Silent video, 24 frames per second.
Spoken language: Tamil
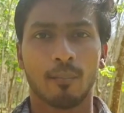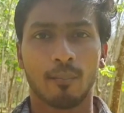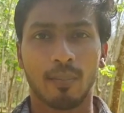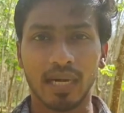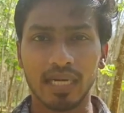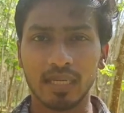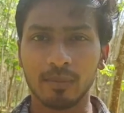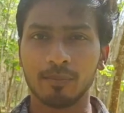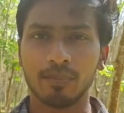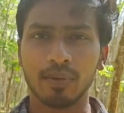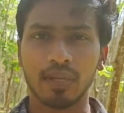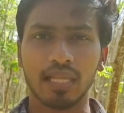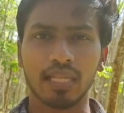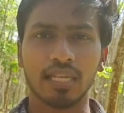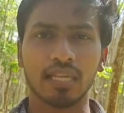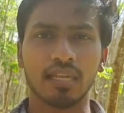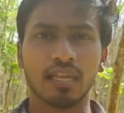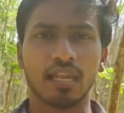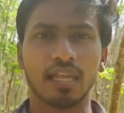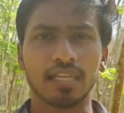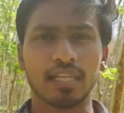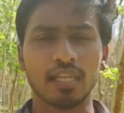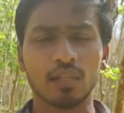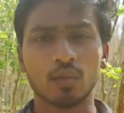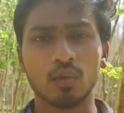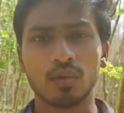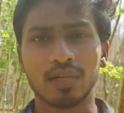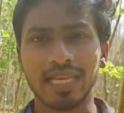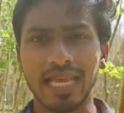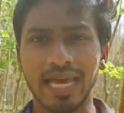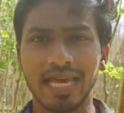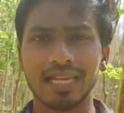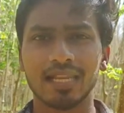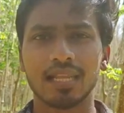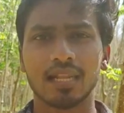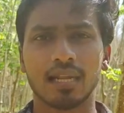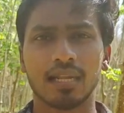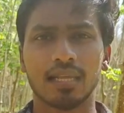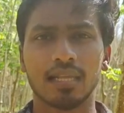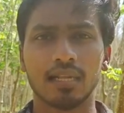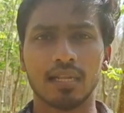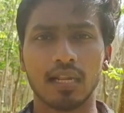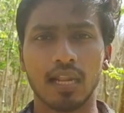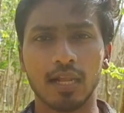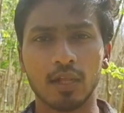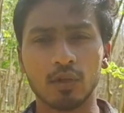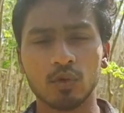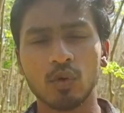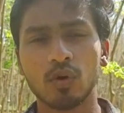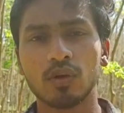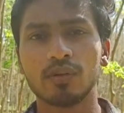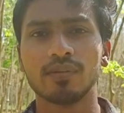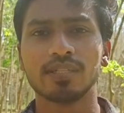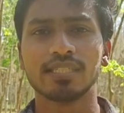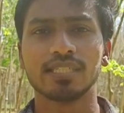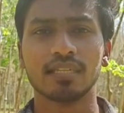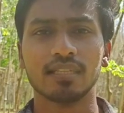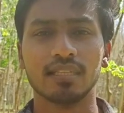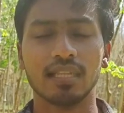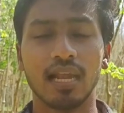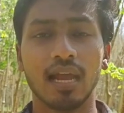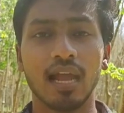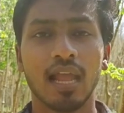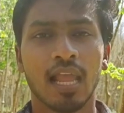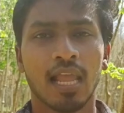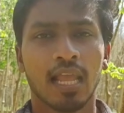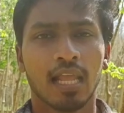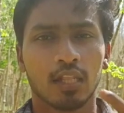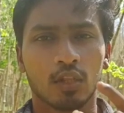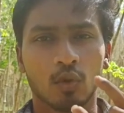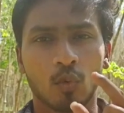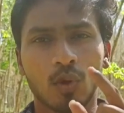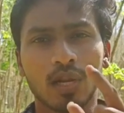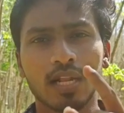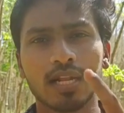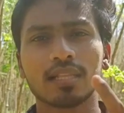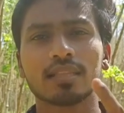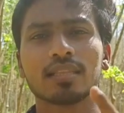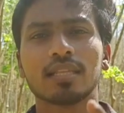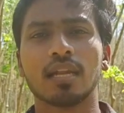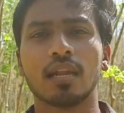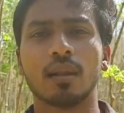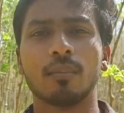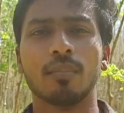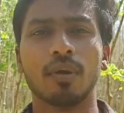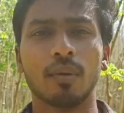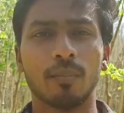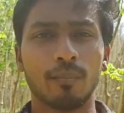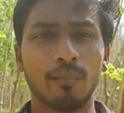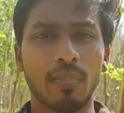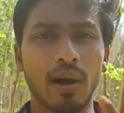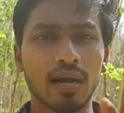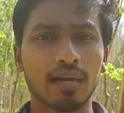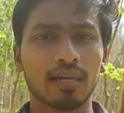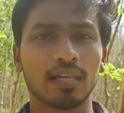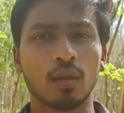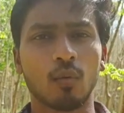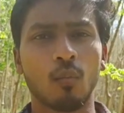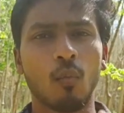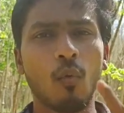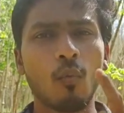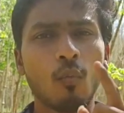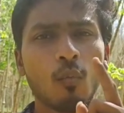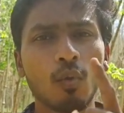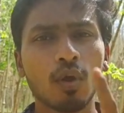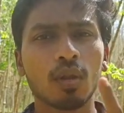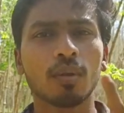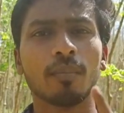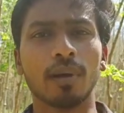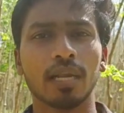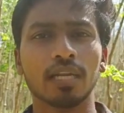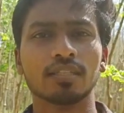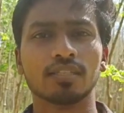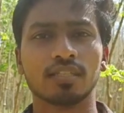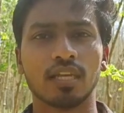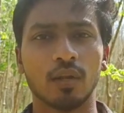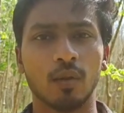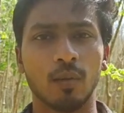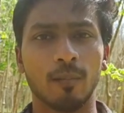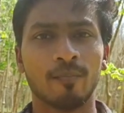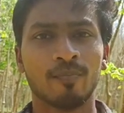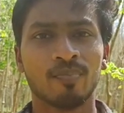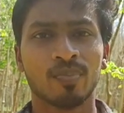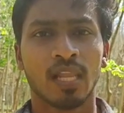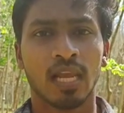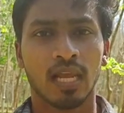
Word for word: படிப்பில் இருக்கலாம் ஏதோ கேரியரில் இருக்கலாம் ஏதோ ஒரு விஷயத்தில் இந்த உலகத்தில் நம்ம பார்க்குற ஒவ்வொரு மனுஷனும்